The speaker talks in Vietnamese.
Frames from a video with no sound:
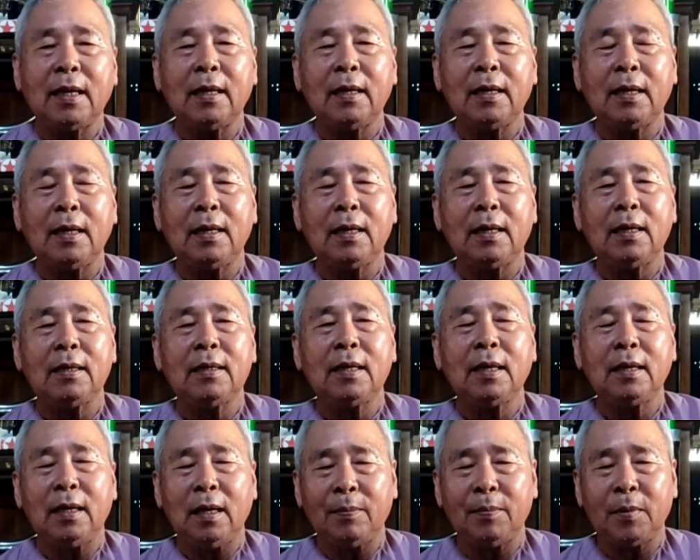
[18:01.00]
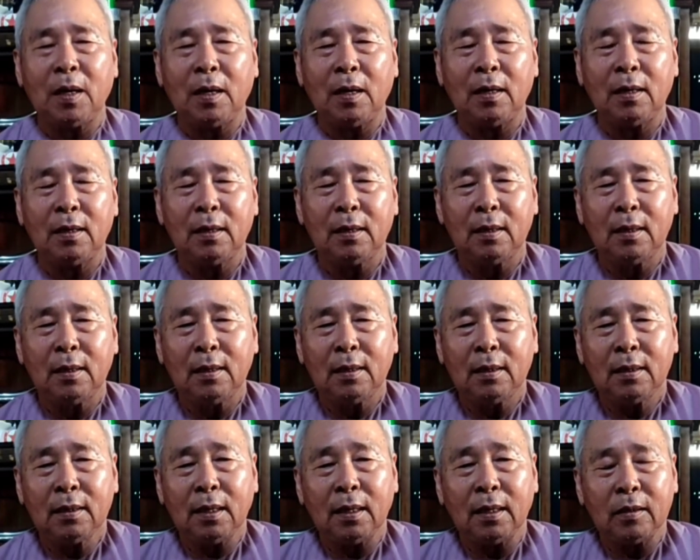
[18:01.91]
cái cái cái duy nghiệp đó
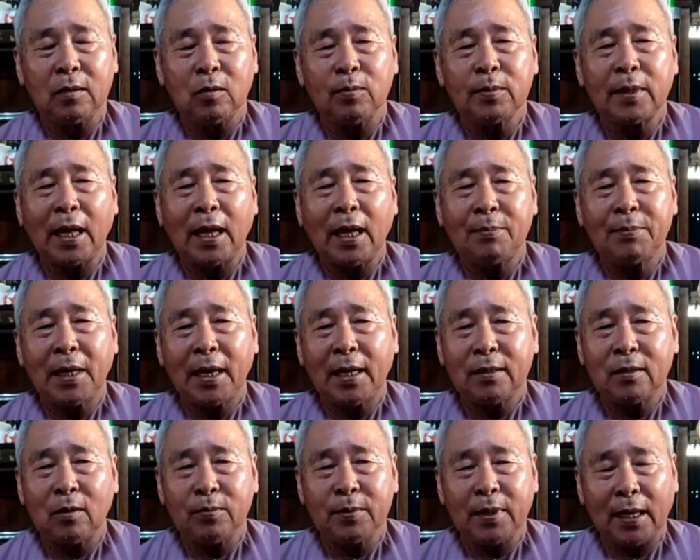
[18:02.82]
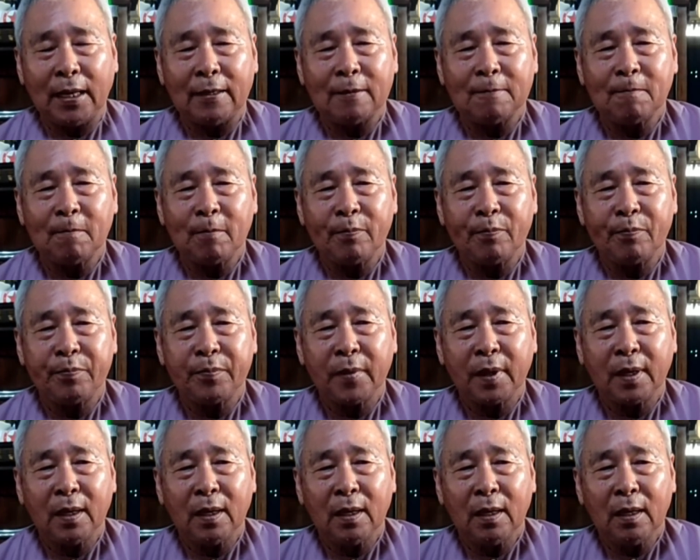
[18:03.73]
thì chúng ta hôm nay cũng vậy
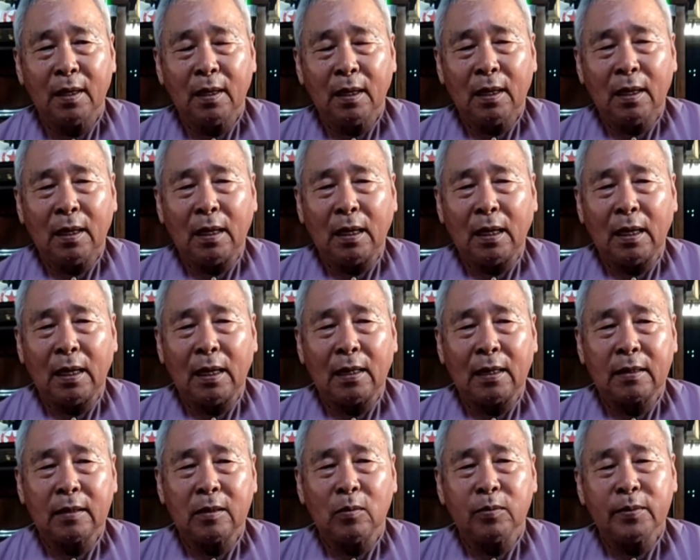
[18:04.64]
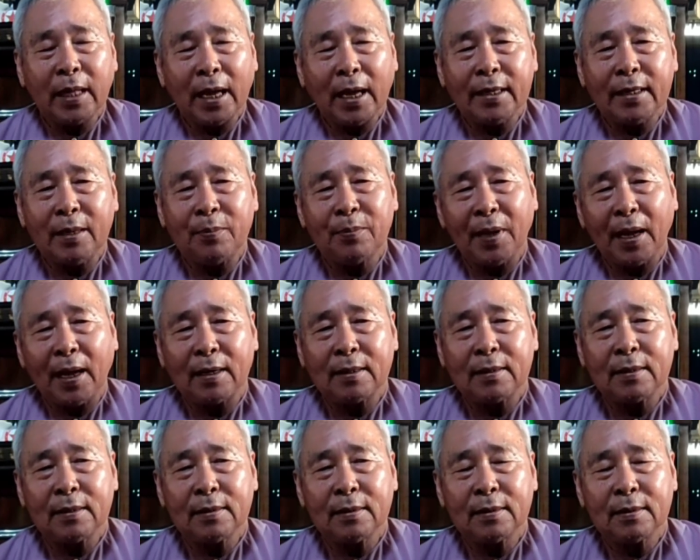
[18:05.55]
à, chúng ta niệm phật
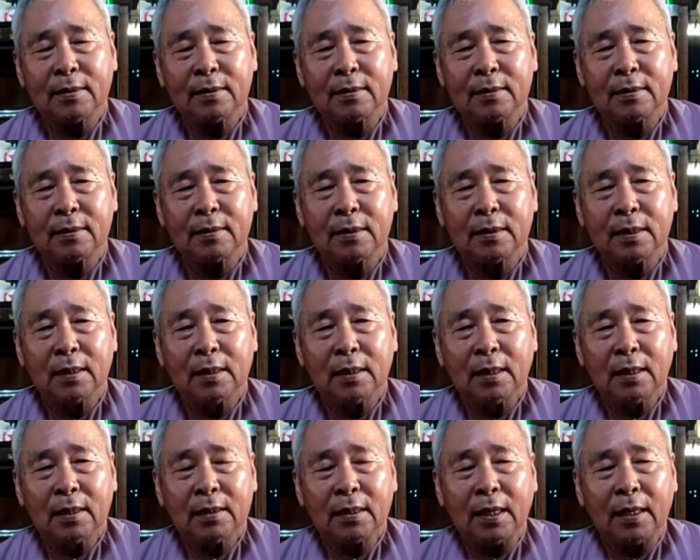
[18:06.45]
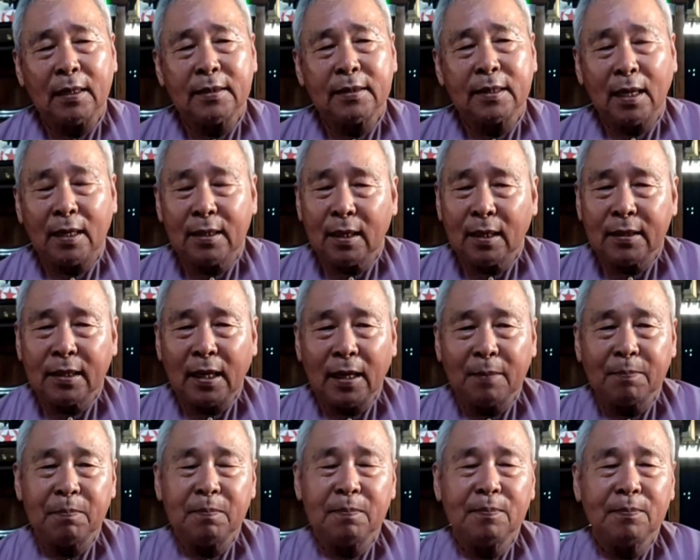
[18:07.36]
thì trừ được
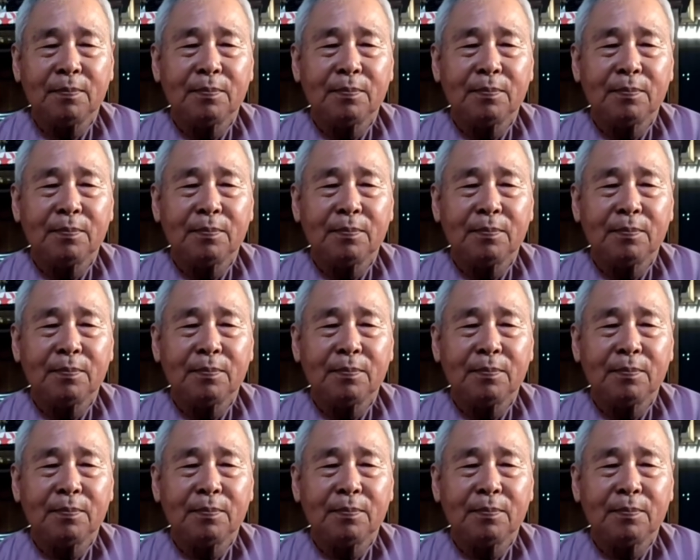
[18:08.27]
nghiệp